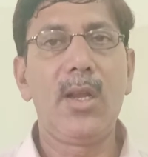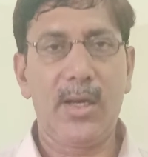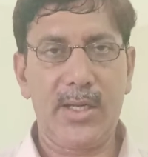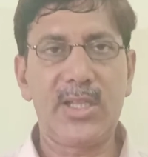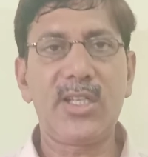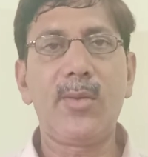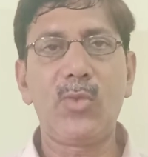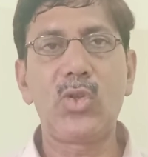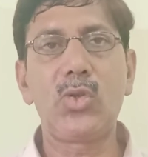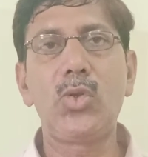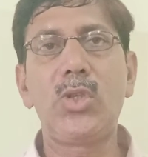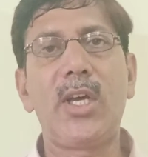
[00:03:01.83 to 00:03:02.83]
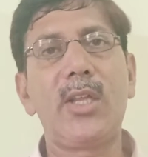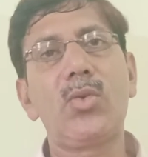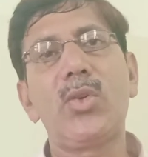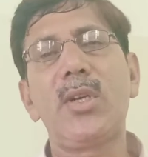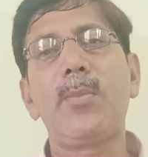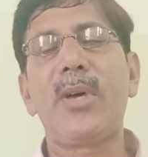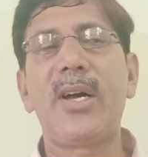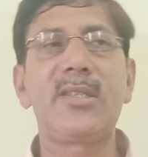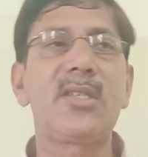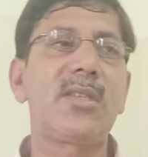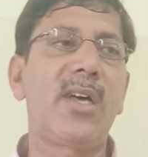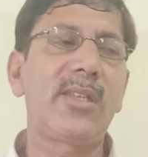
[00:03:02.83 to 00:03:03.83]
गलतियां मौजूद हैं तो उसने पाँच
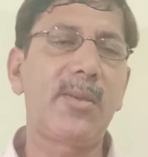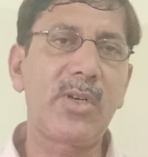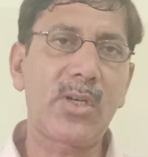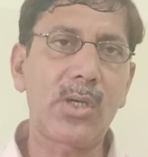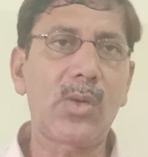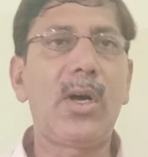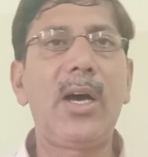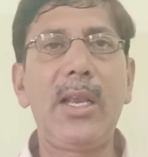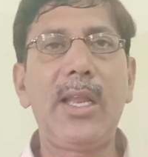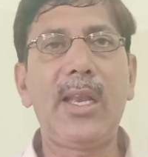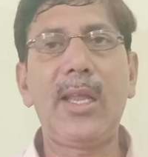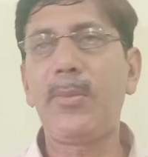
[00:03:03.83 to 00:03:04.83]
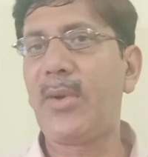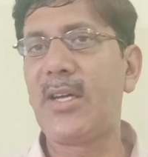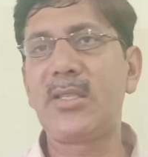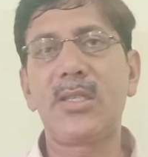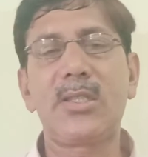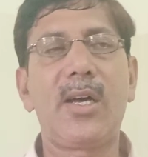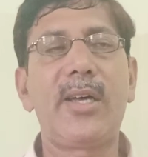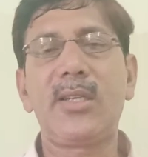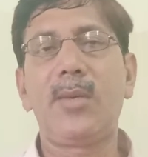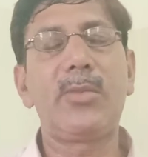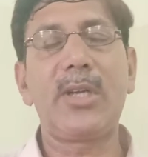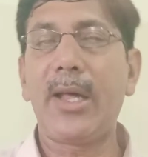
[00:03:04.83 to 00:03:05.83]
से सात नंबर कटवा लेने हैं पाँच से सात
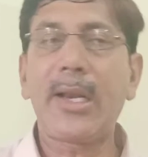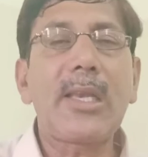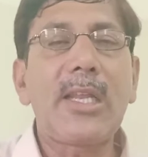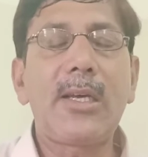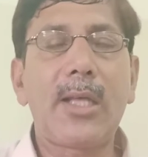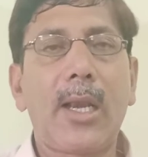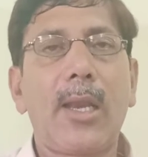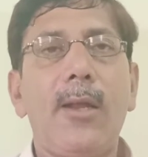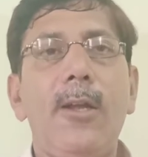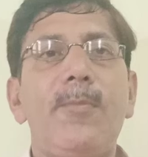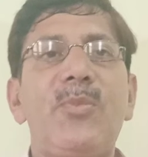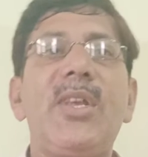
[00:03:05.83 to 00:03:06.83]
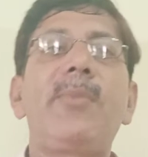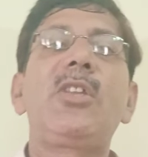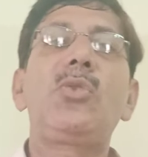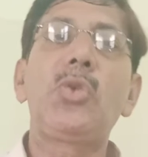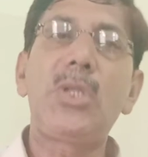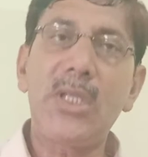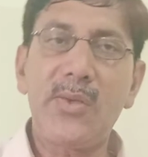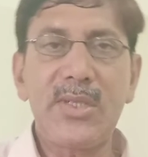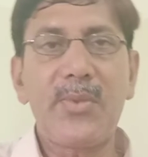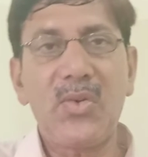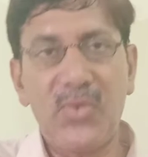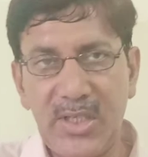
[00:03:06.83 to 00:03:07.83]
नंबर अर्न नहीं करने जबकि दूसरी तरफ
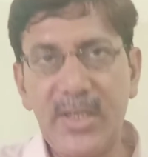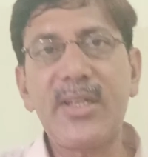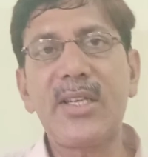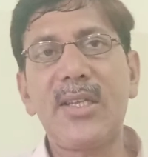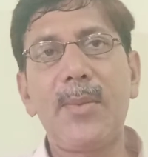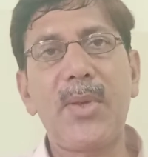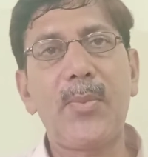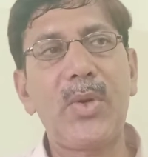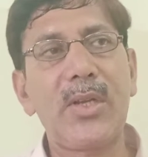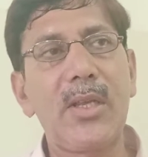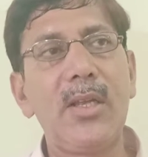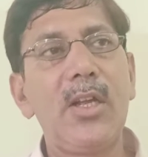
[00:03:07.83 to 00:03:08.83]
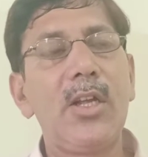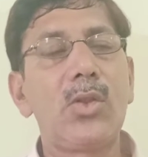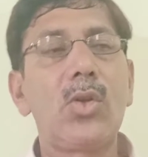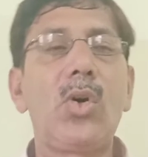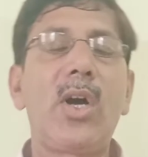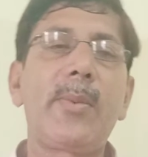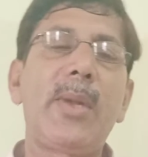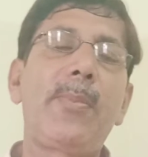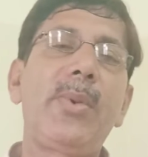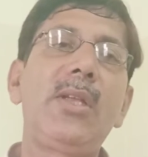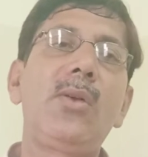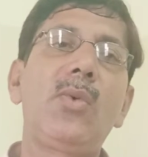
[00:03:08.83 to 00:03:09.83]
जब रिवीजन करता है पेपर के तो अगर
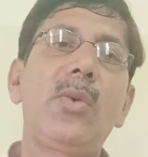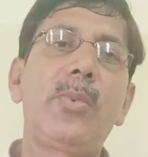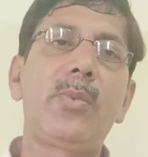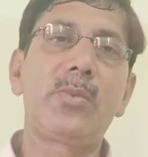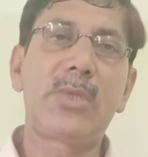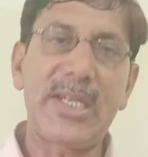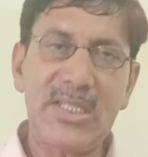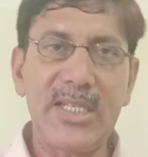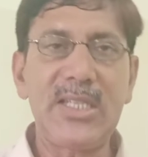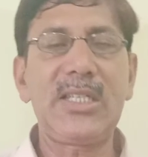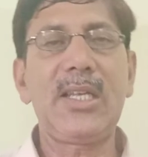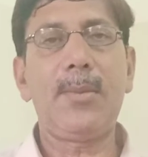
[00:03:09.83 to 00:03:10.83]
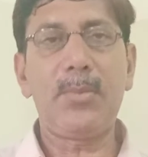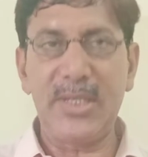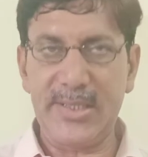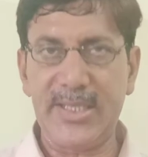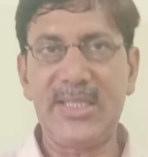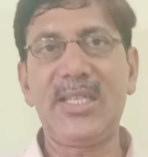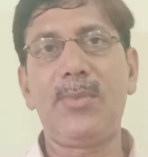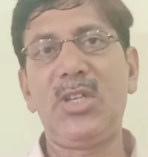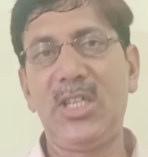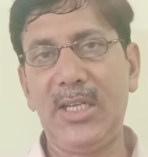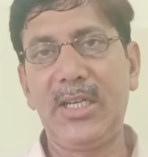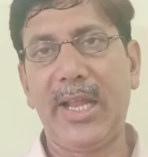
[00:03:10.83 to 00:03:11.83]
अपनी वो दस गलतियाँ बीस गलतियाँ भी
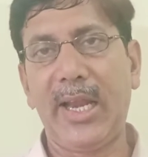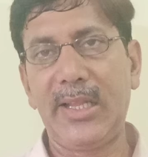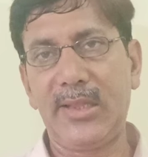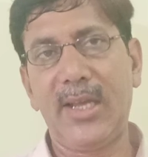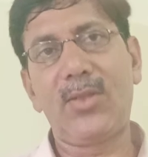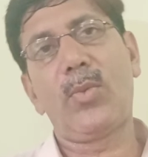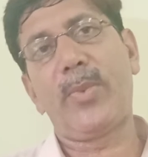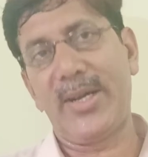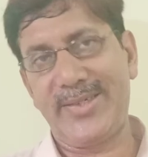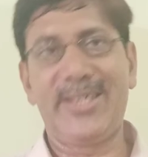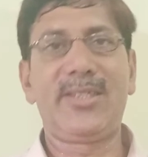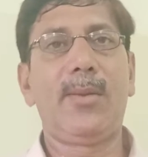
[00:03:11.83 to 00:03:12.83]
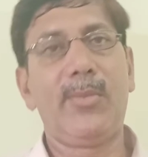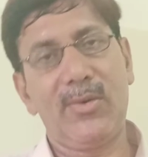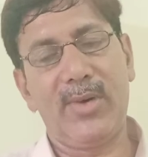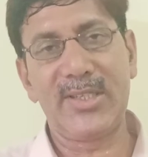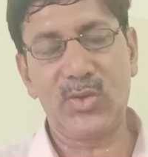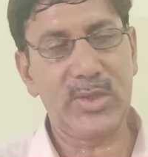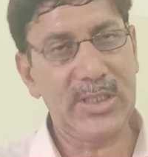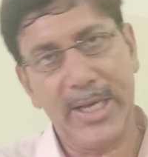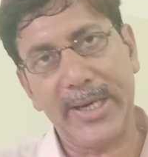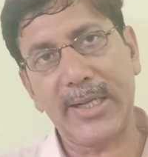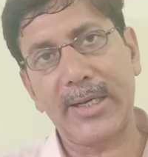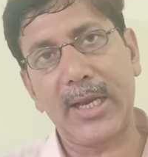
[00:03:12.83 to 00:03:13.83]
ठीक कर लेता है तो पाँच सात नंबर वहाँ से उसने
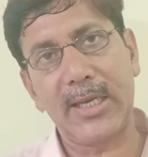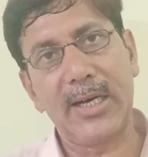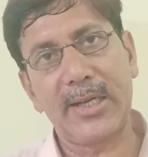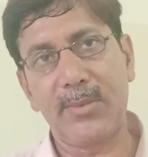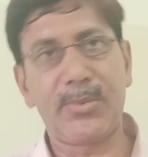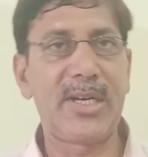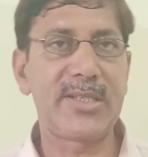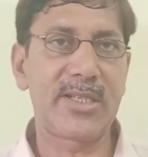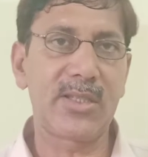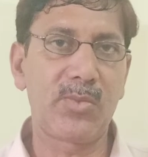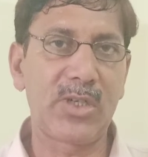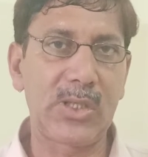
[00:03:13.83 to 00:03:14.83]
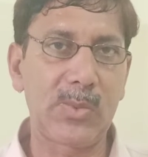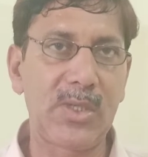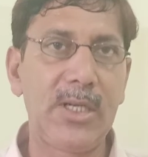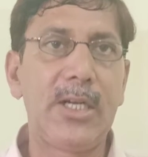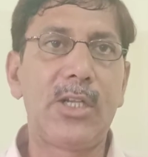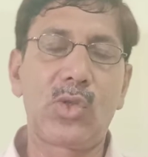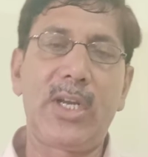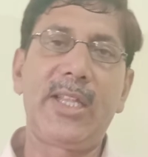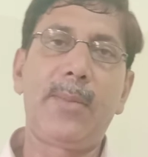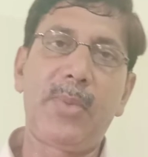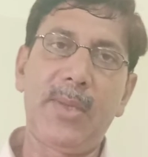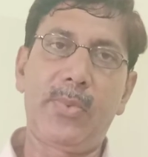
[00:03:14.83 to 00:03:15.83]
अर्न कर लिया आखिरी पाँच सात मिनट में तो
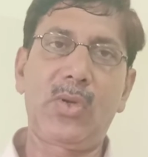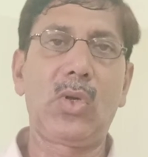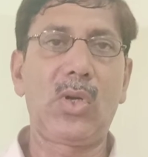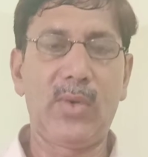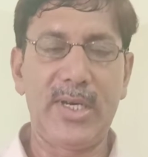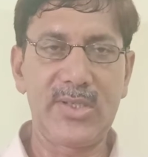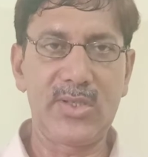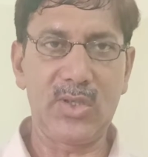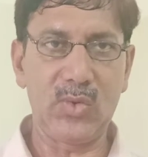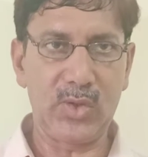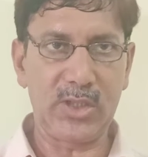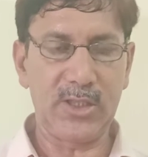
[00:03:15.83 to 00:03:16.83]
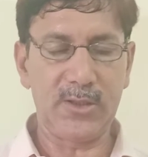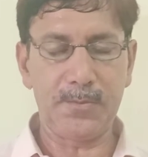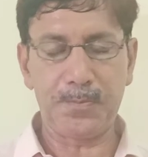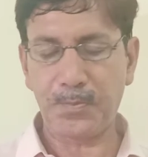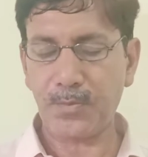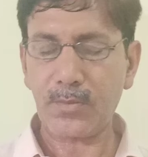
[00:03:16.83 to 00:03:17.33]
लिहाजा पेपर को रिवाइज ज़रूर कीजिए